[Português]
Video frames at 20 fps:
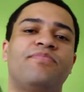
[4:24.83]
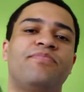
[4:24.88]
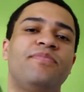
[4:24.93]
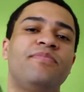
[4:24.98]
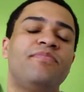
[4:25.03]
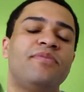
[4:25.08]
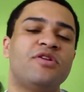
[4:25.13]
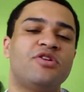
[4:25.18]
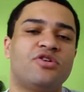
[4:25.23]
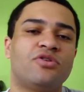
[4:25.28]

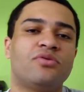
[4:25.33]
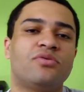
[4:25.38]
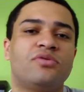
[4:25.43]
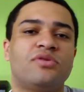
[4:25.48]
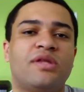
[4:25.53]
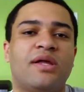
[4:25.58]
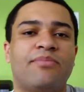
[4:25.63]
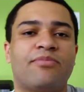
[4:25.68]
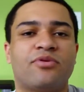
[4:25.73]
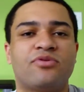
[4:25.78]
impedido de
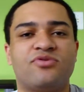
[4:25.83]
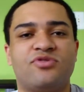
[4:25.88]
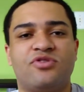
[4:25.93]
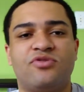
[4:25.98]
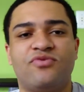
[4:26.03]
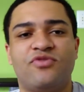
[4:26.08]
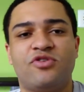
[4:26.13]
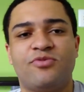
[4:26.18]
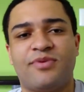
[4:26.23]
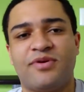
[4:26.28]
estar tá
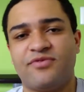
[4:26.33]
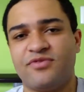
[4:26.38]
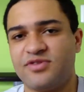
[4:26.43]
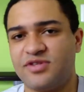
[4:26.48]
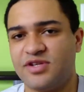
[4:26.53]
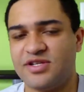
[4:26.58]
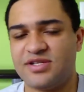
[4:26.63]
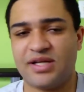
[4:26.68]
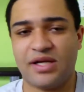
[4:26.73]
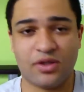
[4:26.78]
produzindo vídeo para
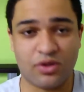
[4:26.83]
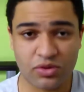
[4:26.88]
vocês, tá?